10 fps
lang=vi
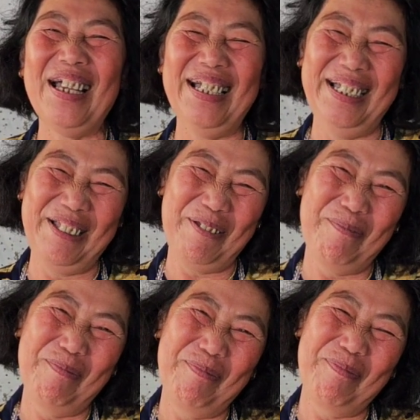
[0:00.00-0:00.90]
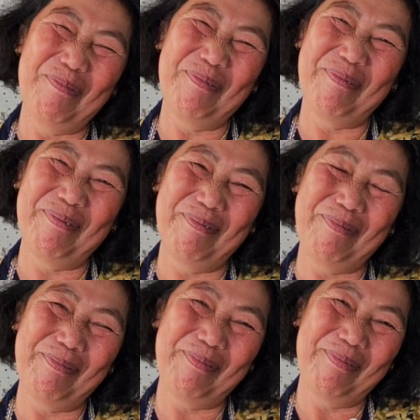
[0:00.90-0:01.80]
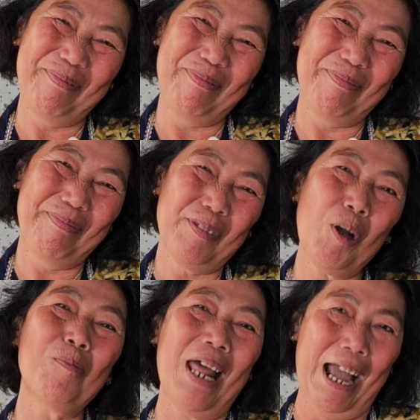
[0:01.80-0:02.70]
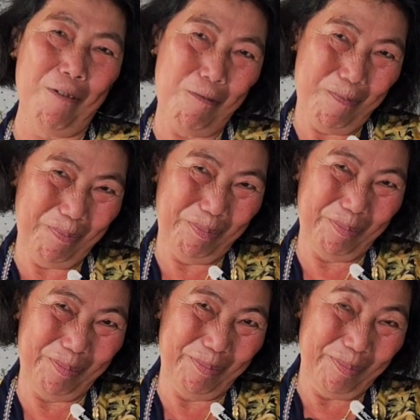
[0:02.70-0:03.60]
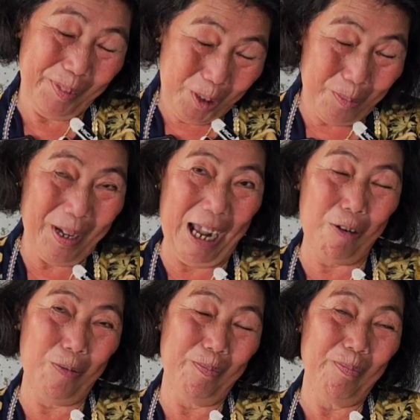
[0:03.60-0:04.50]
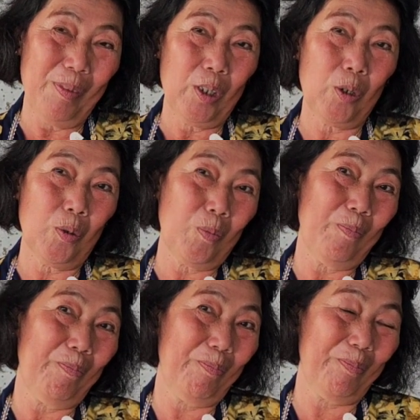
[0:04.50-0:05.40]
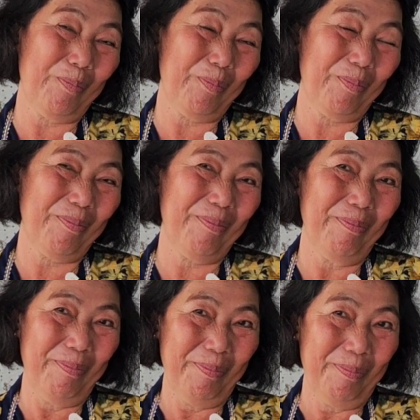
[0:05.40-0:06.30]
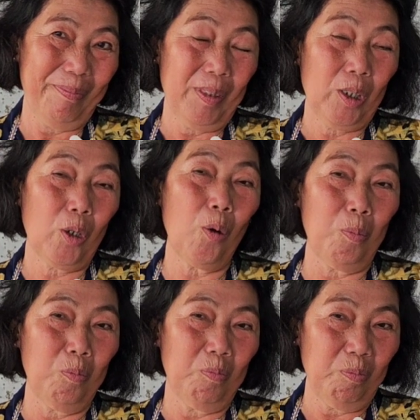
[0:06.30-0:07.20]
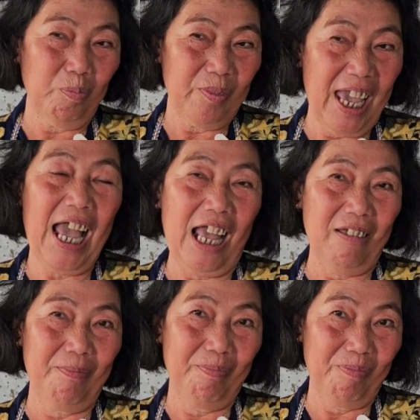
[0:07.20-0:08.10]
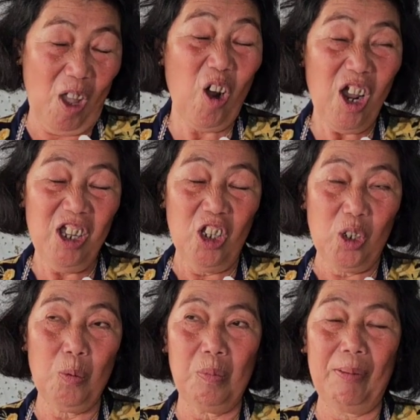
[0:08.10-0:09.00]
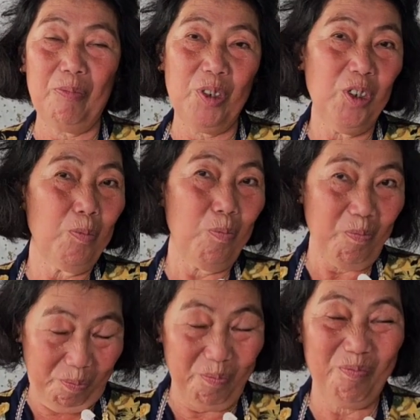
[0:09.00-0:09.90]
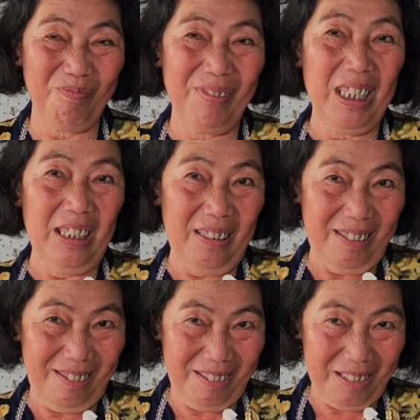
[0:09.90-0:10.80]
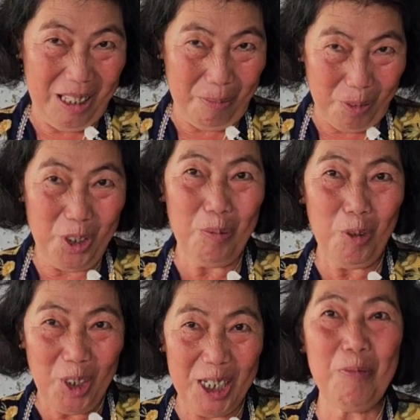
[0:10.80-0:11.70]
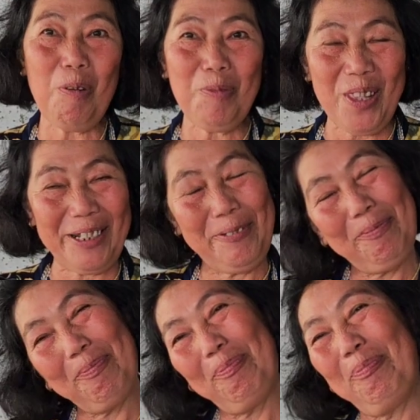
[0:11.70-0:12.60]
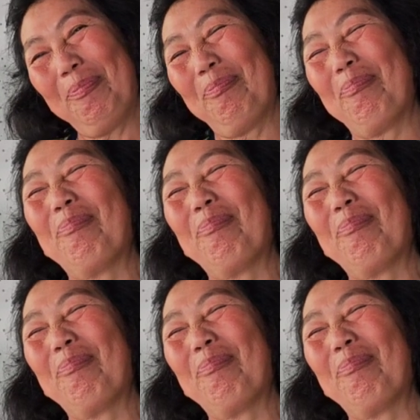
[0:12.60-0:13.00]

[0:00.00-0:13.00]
tại vì mình muốn kiếm một người cùng đạo à, cùng đạo mà cùng đạo nó có một cái tâm nguyện giống như mình nữa cùng, thì, thì thật dạ. là tuyệt vời ha Đó, ví dụ như hai người cùng nắm tay để mà đi... làm phước bố thí phóng sanh đúng rồi